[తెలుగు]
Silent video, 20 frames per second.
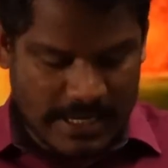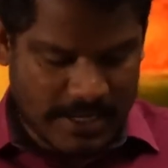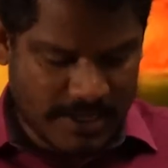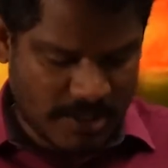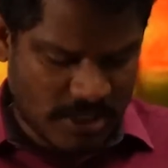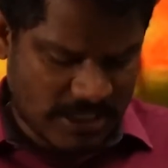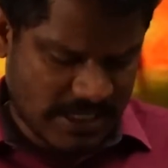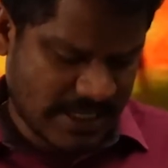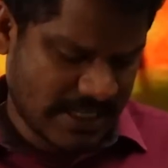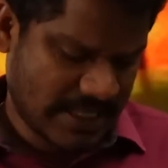
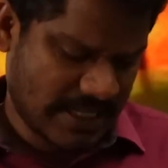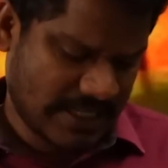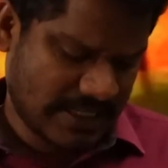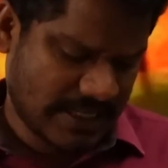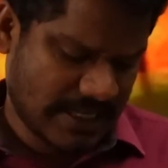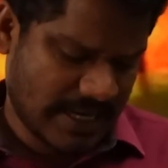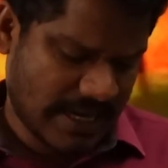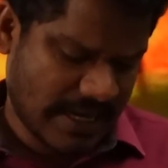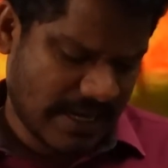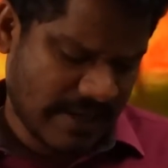ఈరోజు ఈయన
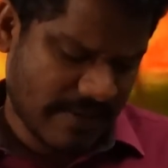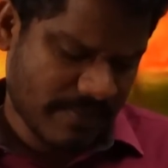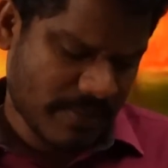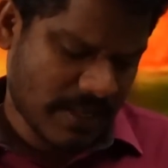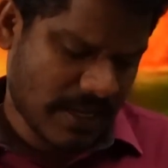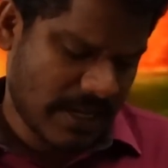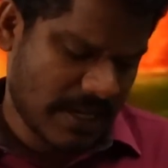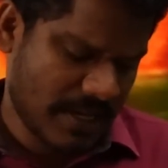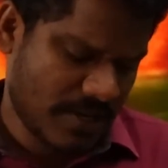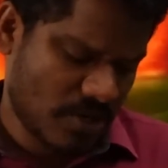తిట్టాడా
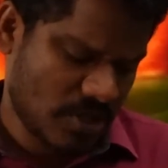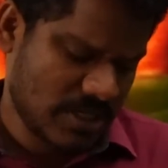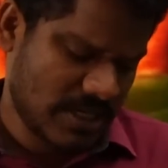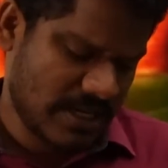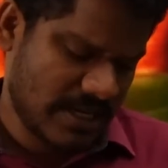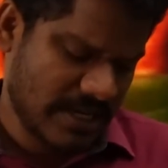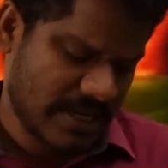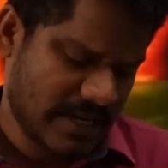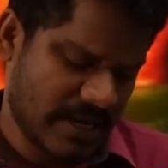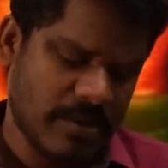ఈరోజు
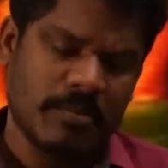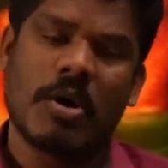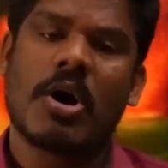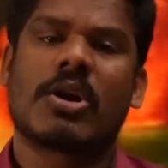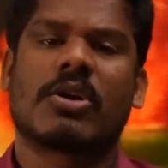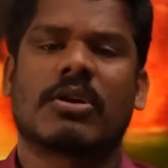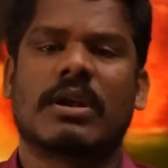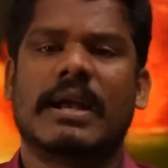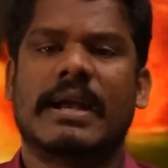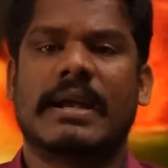ఈయనకి ఇన్ని
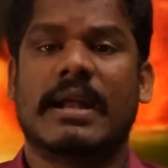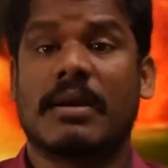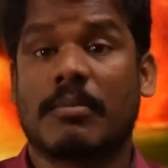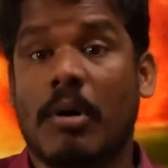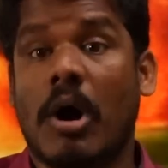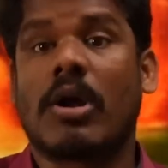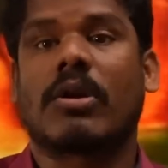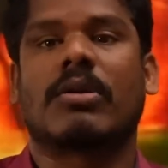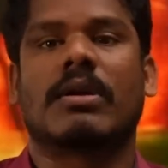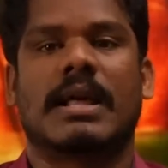మార్కులు వేయండి అని
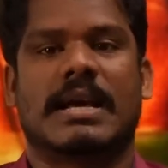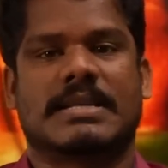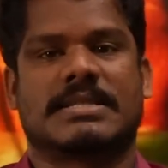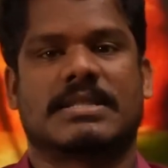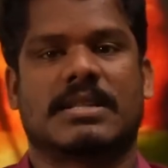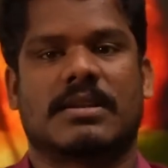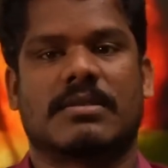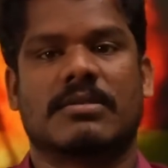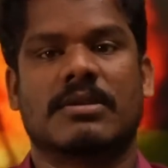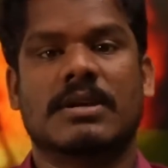మార్కులు
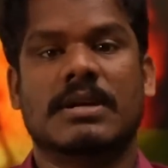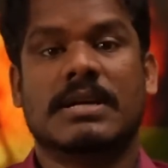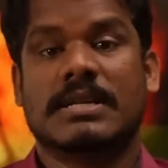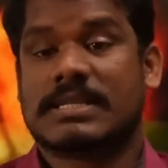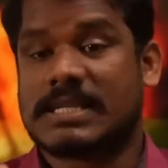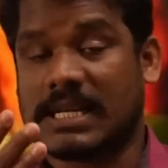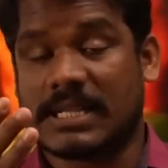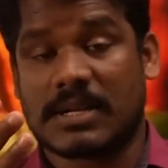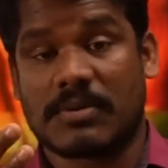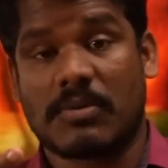వేస్తారు
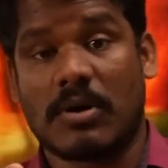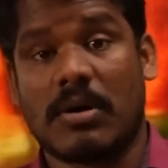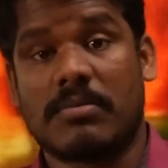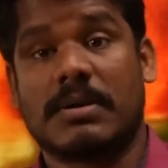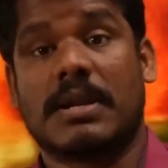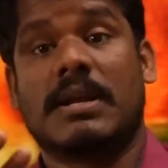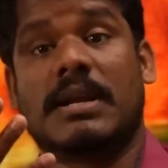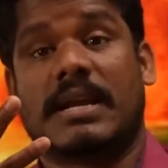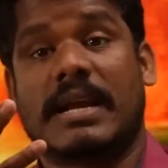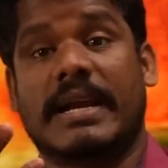
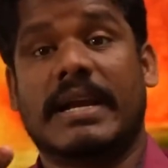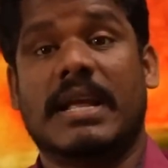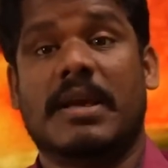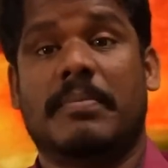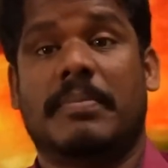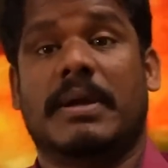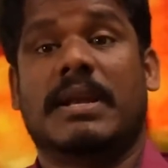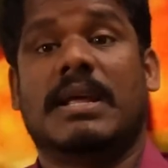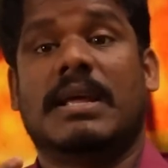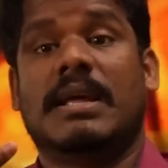చంద్రబాబుని
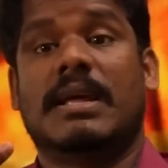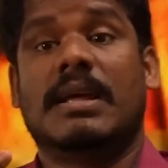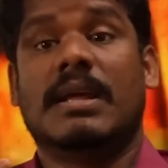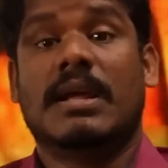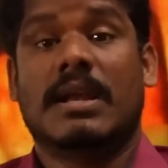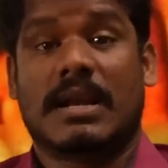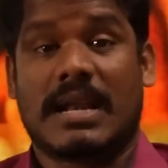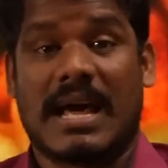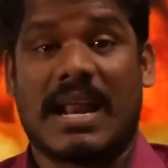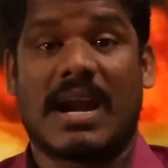టీడీపీని
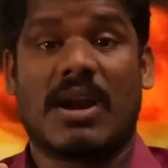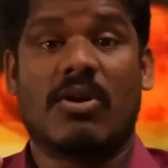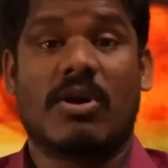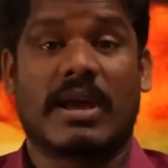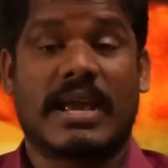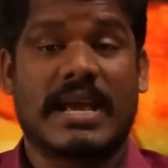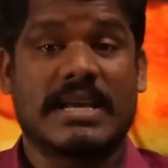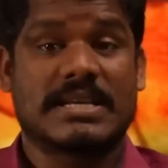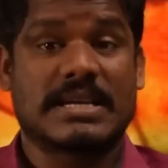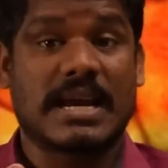నారా
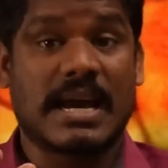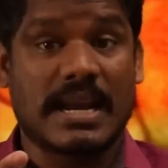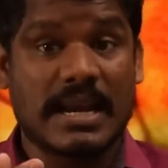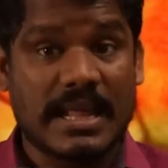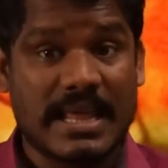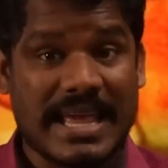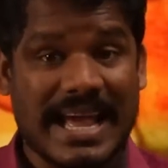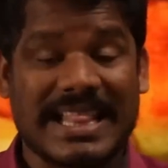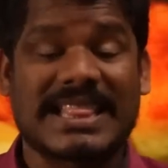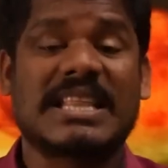లోకేష్
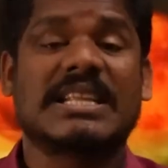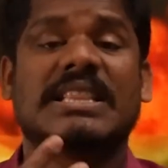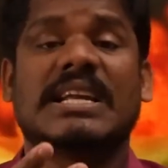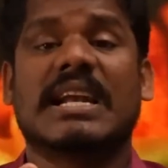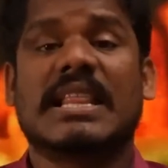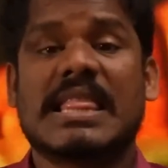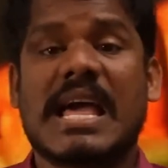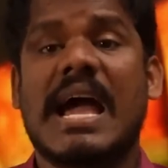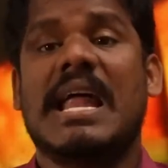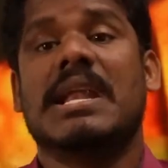గారిని ఎంత
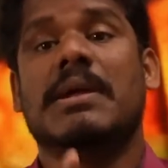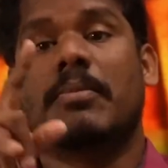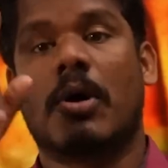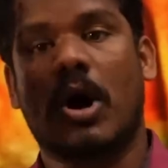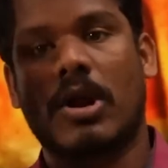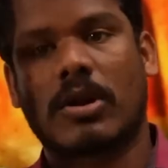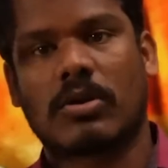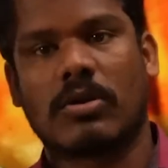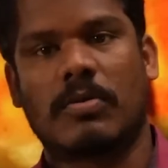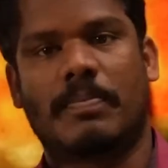తిడితే అన్ని
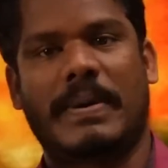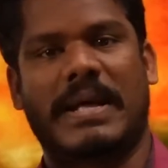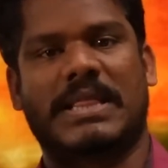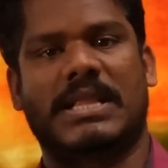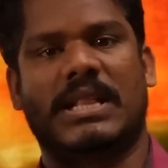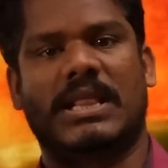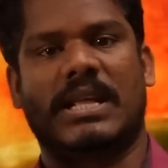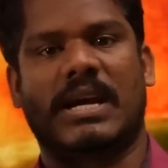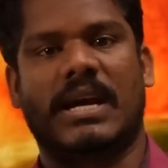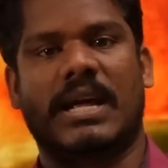మార్కులు
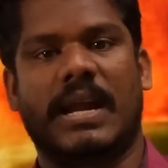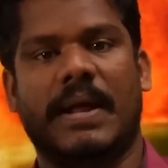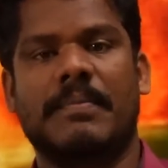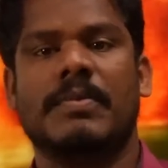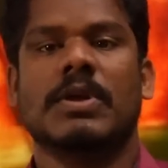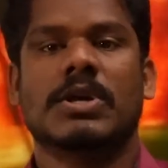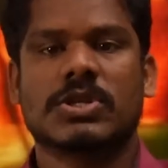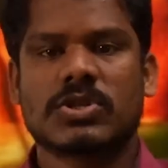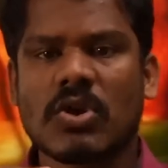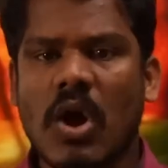పెద్దల దగ్గర
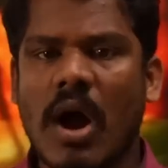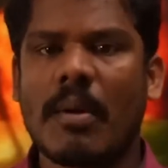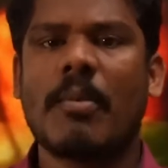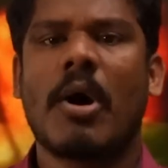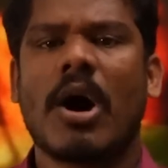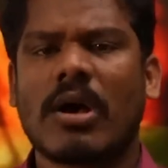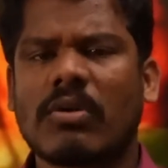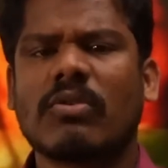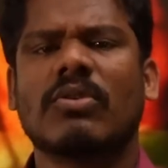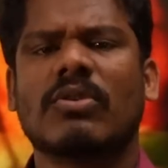సో ఆ
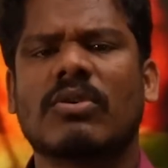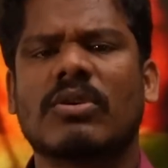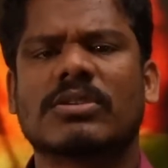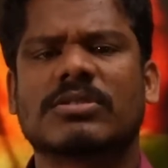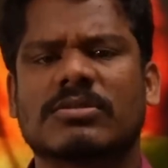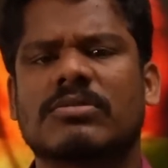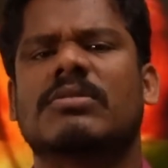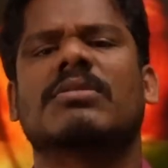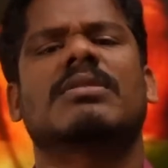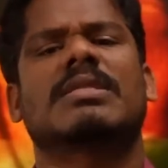మార్కుల
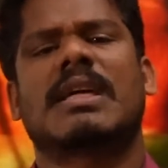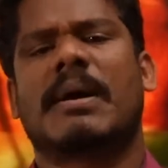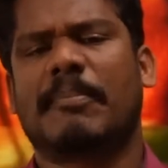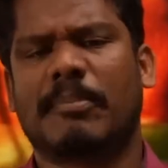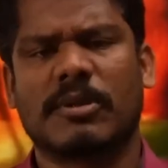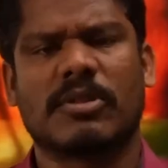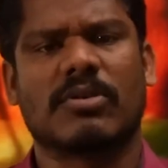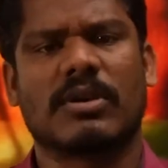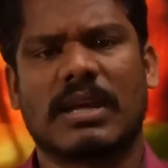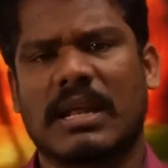కోసం
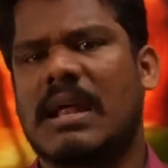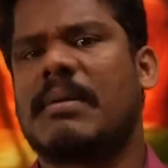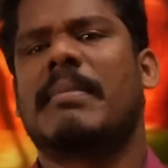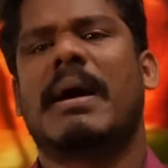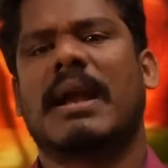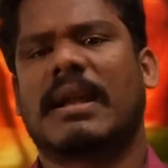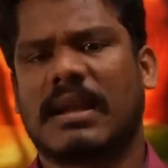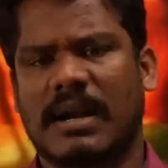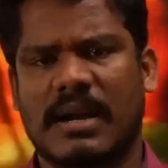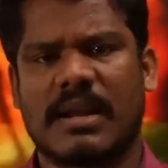తప్పదు ఇలా
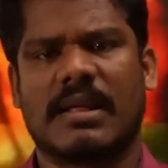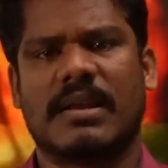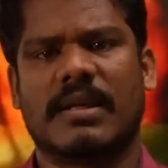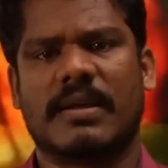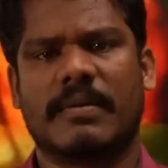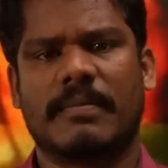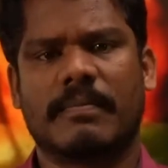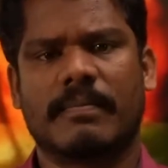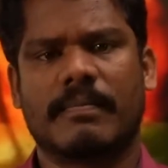మాట్లాడాలి